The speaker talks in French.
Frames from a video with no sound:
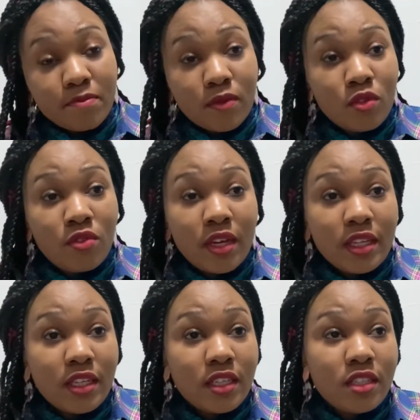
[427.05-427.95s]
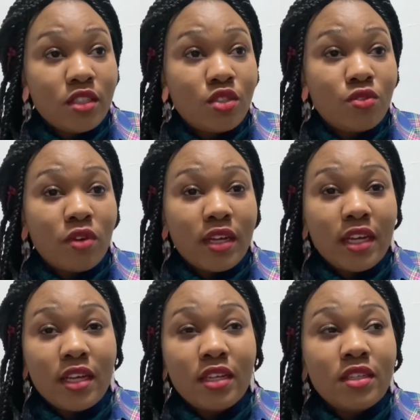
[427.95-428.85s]
Vous voyez, je
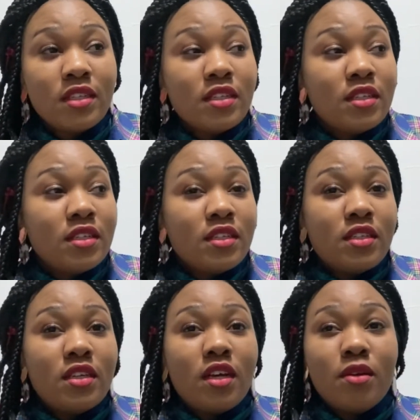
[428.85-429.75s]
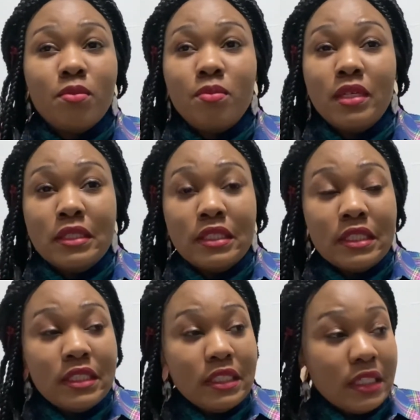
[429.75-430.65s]
voyais mes
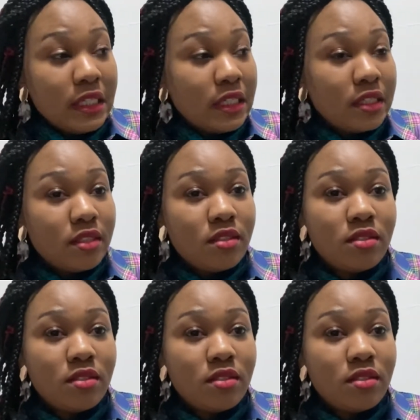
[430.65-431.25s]
aînés